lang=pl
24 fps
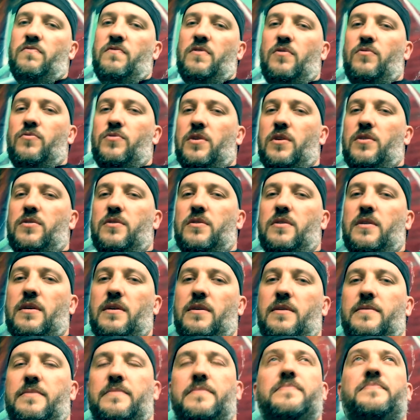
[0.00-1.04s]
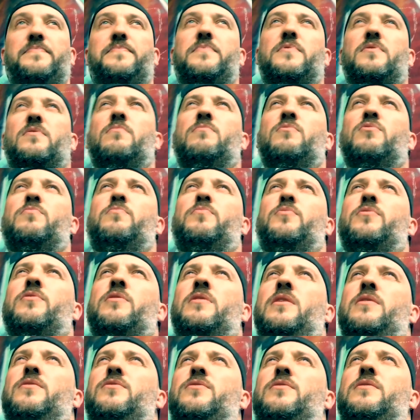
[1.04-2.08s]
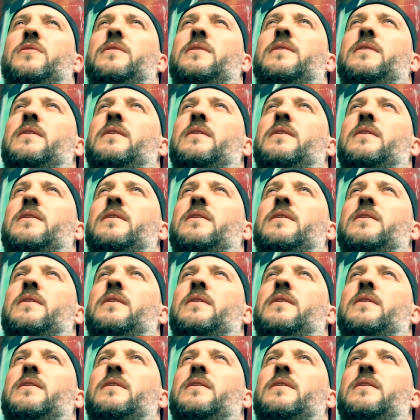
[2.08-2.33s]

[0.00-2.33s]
wielu rzeczy, tak? Są odporniejsi.